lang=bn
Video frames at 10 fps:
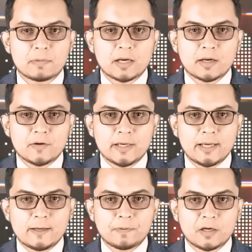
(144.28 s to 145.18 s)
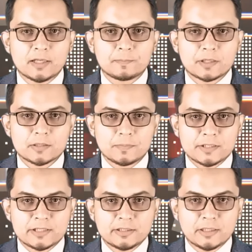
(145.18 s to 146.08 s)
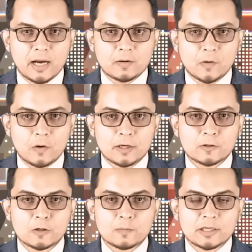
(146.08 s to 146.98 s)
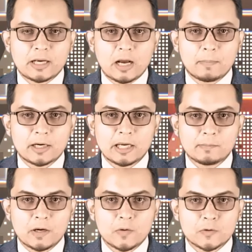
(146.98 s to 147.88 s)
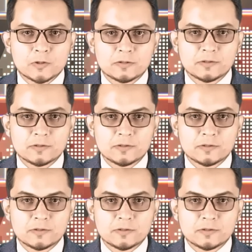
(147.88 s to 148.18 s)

কামরাঙ্গা নয় এই ফলের পাশাপাশি আরও অনেক রকমের খাবার কিংবা ওষুধ